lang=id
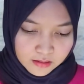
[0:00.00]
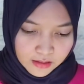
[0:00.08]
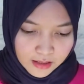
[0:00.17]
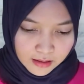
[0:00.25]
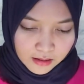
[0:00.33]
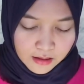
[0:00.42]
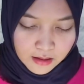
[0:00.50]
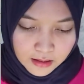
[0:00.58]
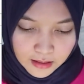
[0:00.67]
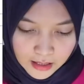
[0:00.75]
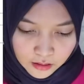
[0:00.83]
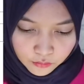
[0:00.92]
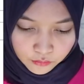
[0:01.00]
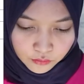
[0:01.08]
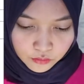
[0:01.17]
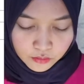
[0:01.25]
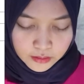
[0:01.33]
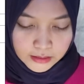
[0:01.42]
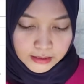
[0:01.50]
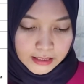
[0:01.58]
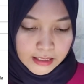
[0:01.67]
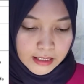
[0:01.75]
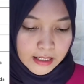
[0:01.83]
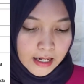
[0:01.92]
Nah, lalu di
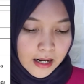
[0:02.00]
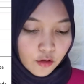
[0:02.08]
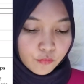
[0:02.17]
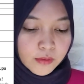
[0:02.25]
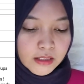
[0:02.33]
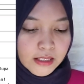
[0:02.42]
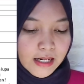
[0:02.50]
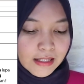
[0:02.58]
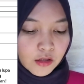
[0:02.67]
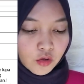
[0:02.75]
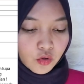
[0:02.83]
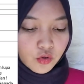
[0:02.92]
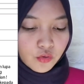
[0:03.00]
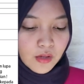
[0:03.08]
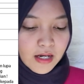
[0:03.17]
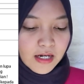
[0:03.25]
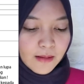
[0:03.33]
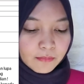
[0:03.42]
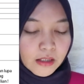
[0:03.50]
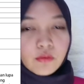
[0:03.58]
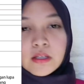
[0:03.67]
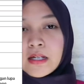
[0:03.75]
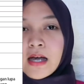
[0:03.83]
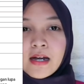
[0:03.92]
alumninya itu sudah 6
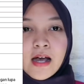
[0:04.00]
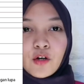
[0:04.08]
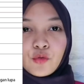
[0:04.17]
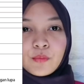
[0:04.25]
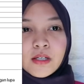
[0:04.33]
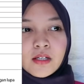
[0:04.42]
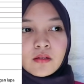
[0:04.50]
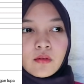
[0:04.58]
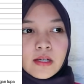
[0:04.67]
tahun tidak ada alumni.